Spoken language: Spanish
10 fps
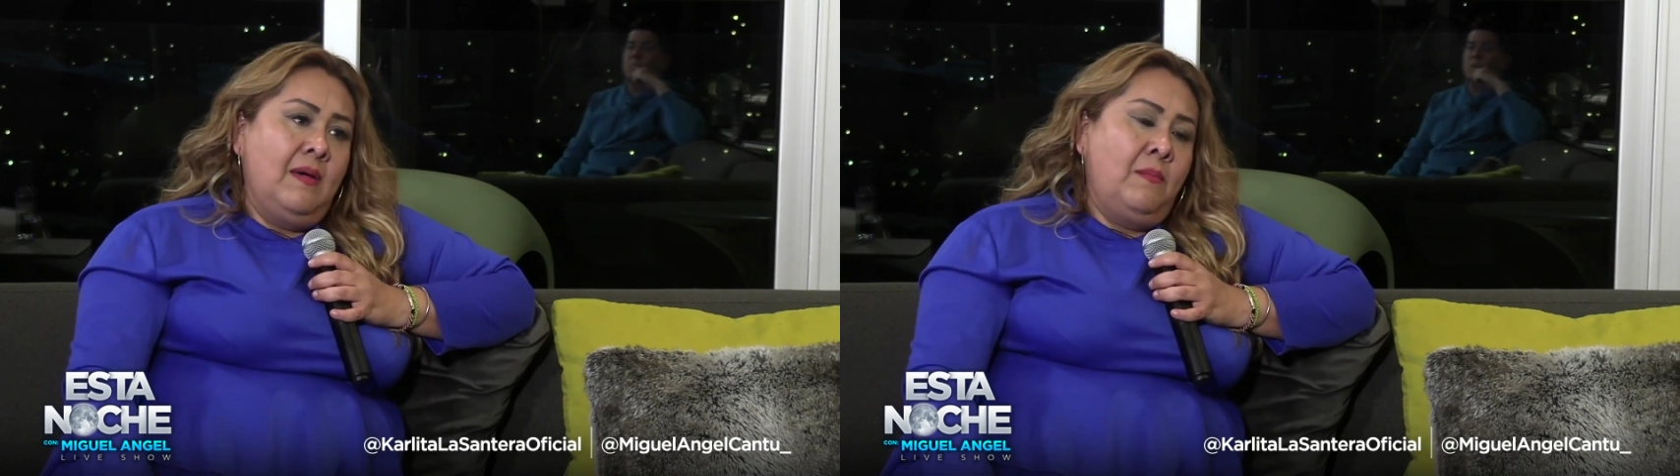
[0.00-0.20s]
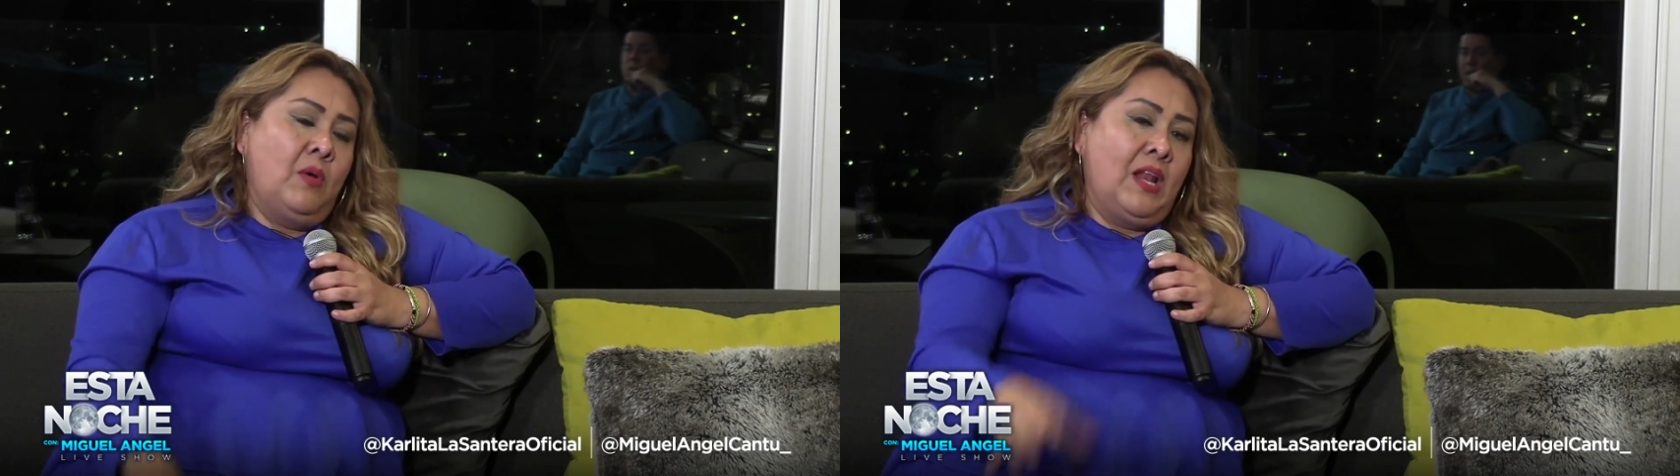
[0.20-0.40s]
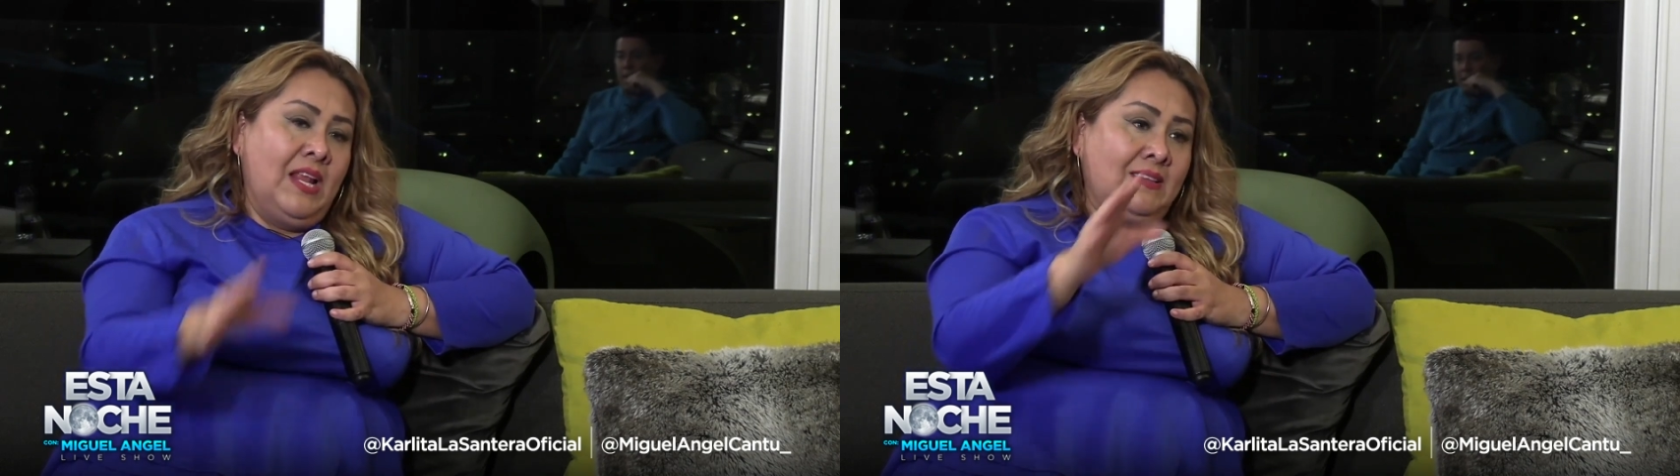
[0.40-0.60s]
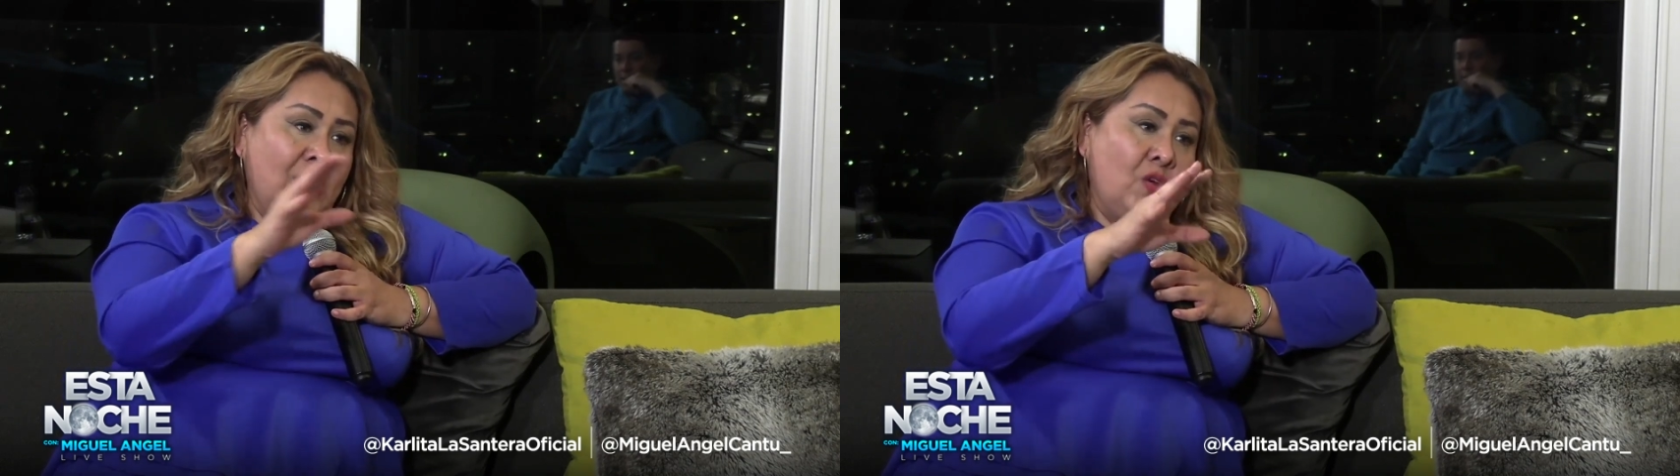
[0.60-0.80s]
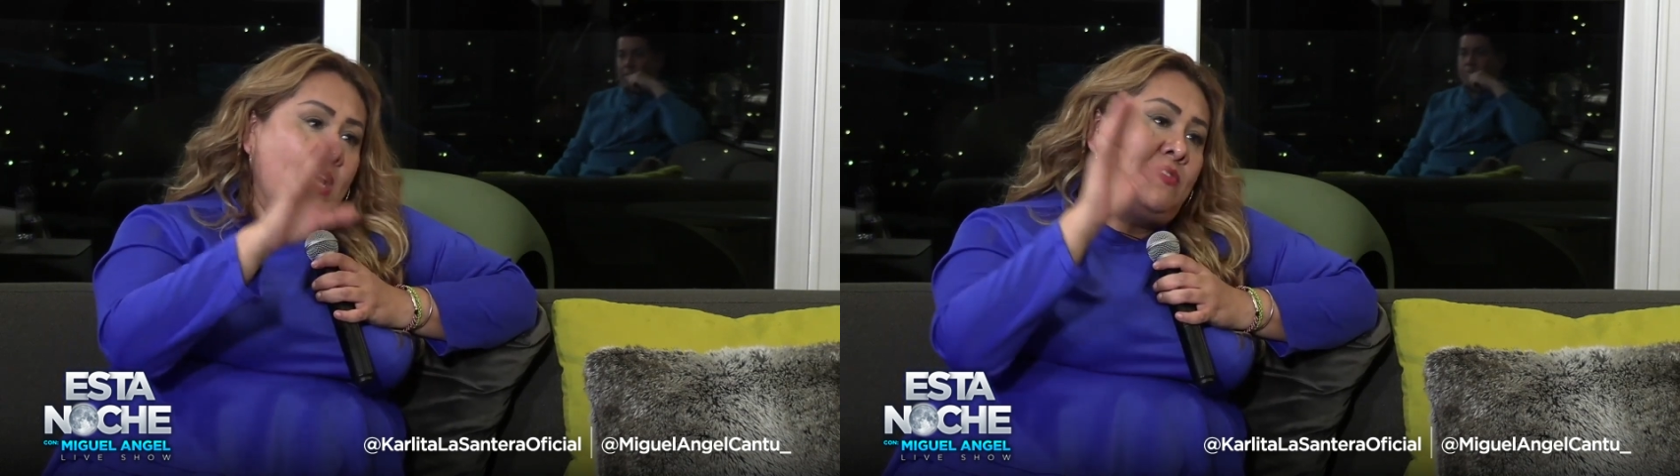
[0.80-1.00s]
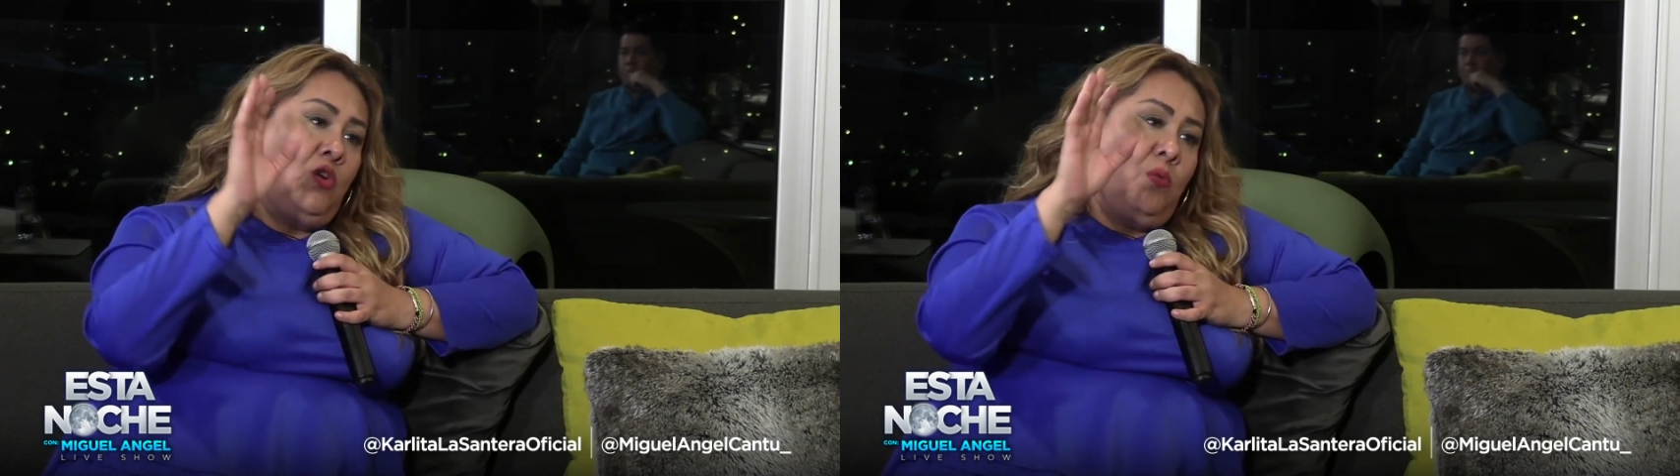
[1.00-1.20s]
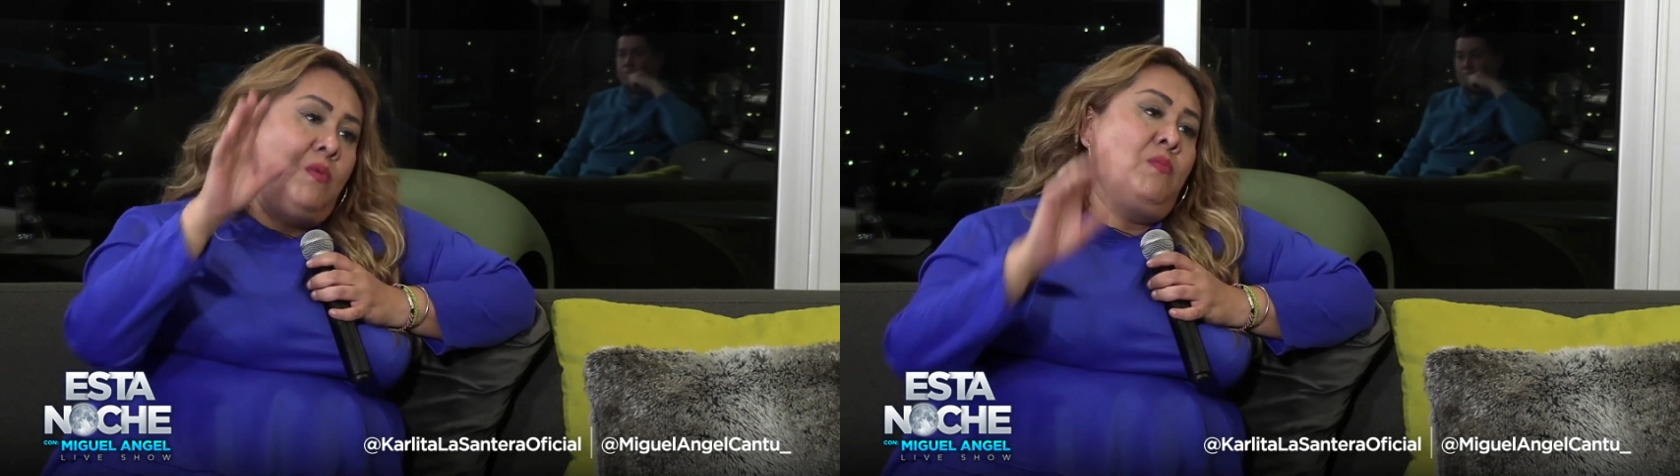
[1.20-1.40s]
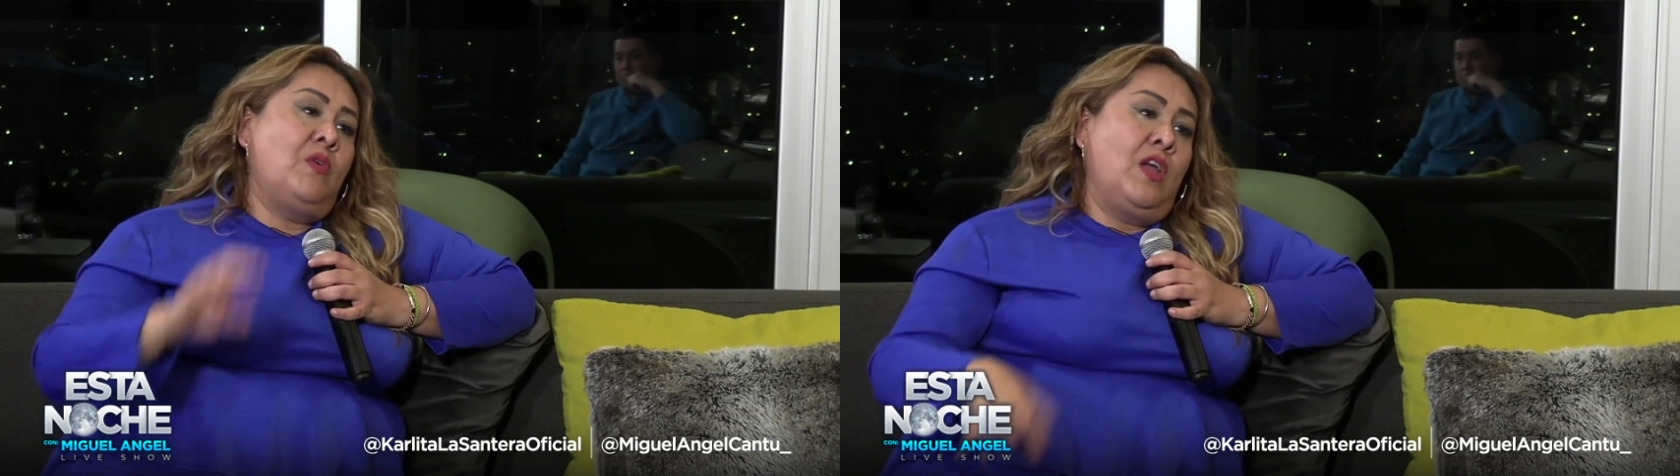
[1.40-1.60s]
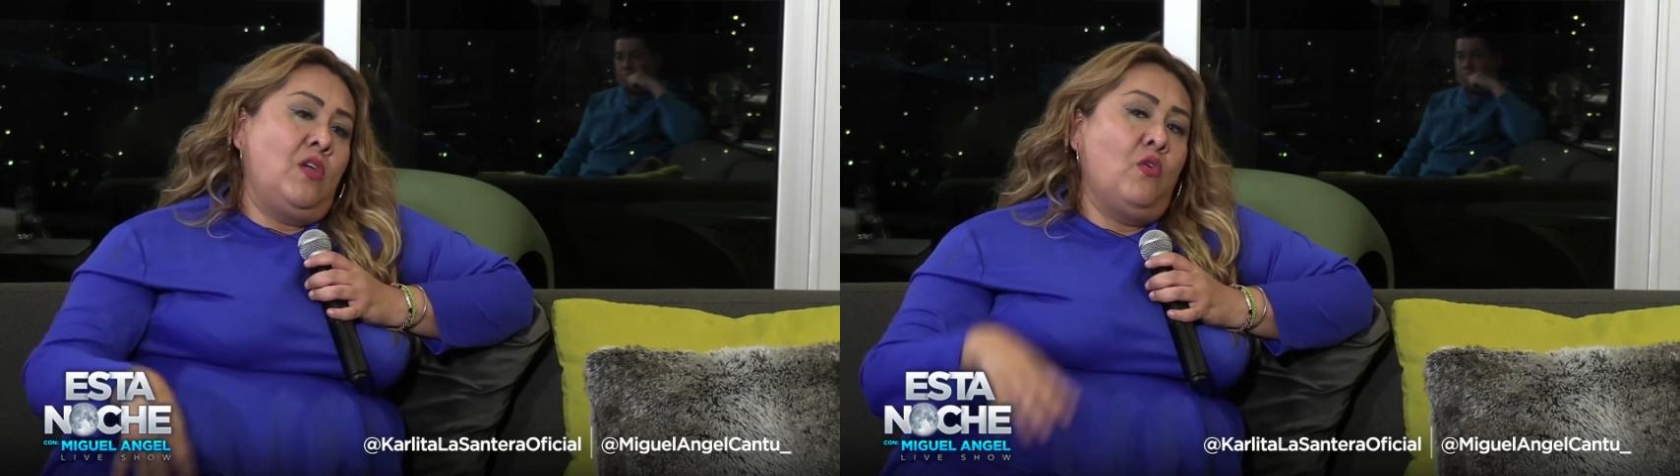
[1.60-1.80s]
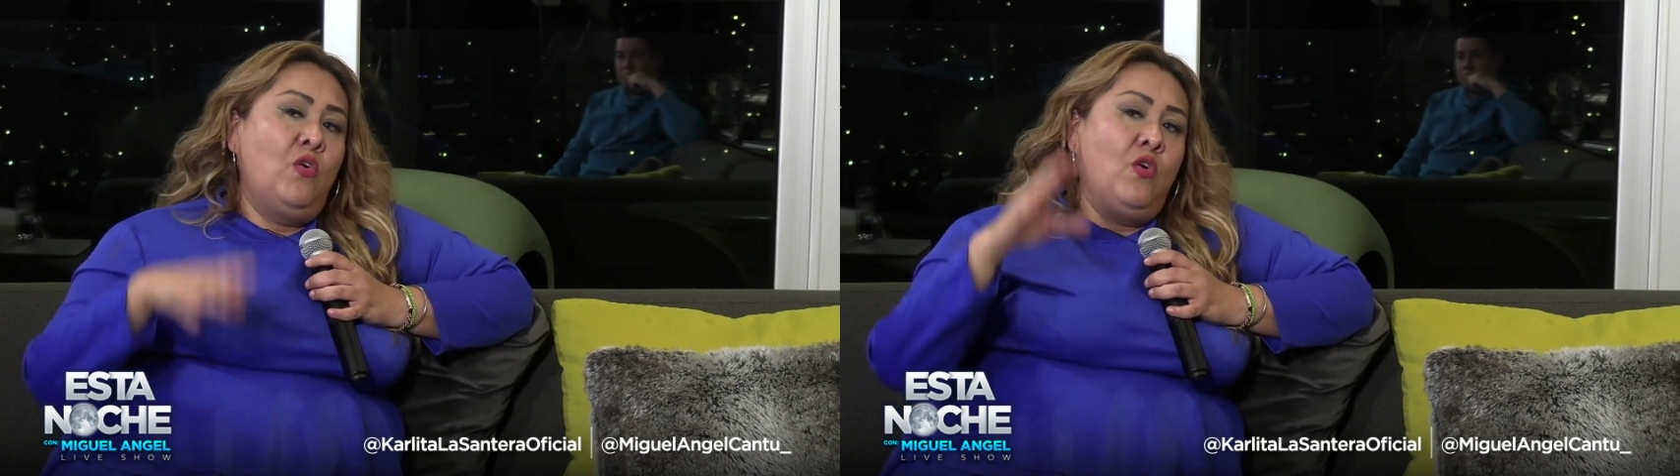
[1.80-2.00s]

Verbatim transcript: porque la señora hizo lo mismo que yo.